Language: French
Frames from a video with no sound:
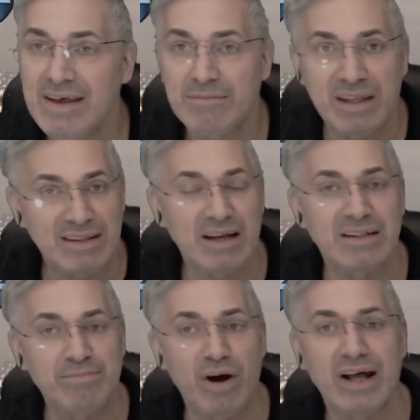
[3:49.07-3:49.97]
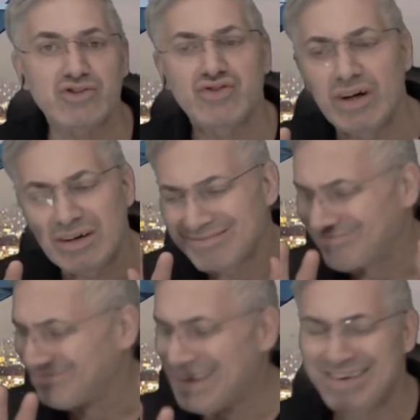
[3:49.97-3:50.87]
Mais tant que tu n'es pas rendu là,
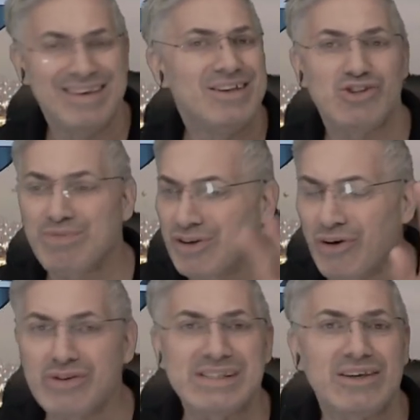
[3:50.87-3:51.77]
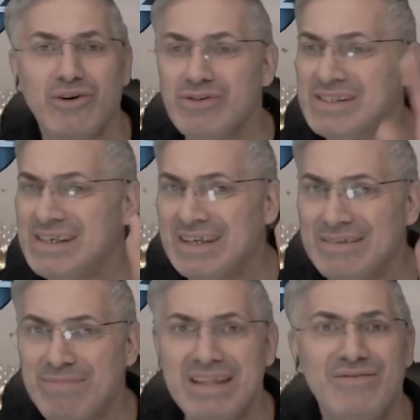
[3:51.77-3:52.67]
tu peux creuser, creuser,
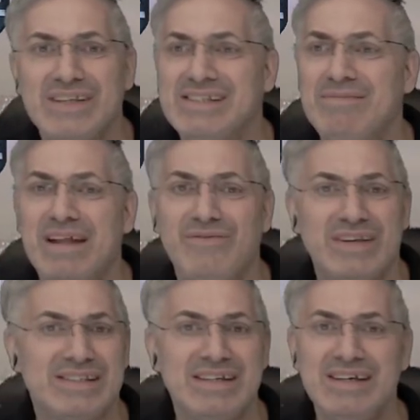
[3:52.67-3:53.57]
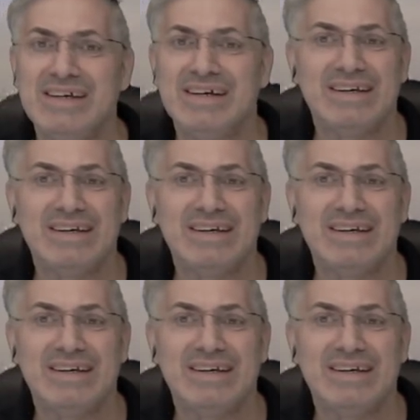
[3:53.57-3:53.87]
manifester, manifester,